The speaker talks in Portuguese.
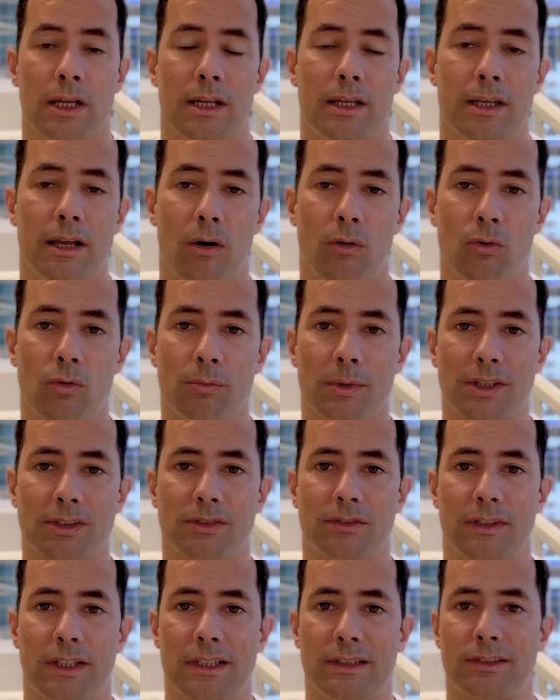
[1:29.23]
E algumas
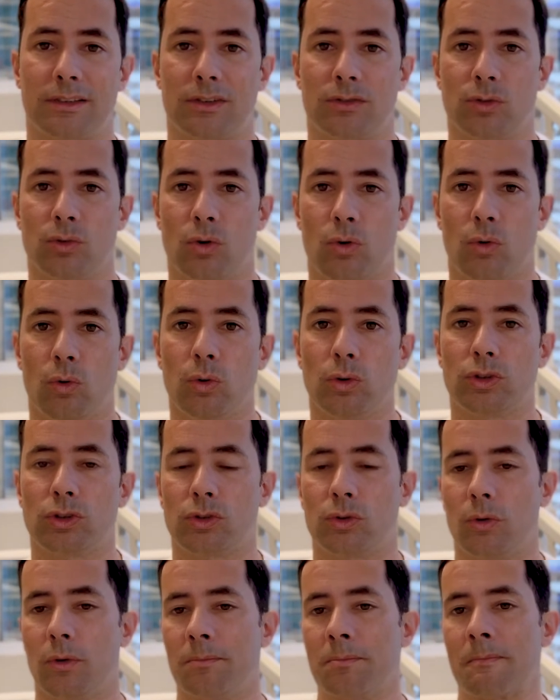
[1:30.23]
vezes o
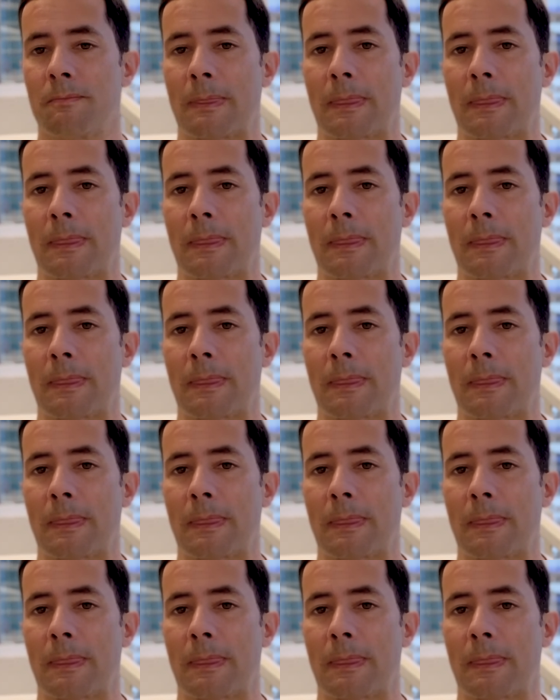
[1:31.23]
custo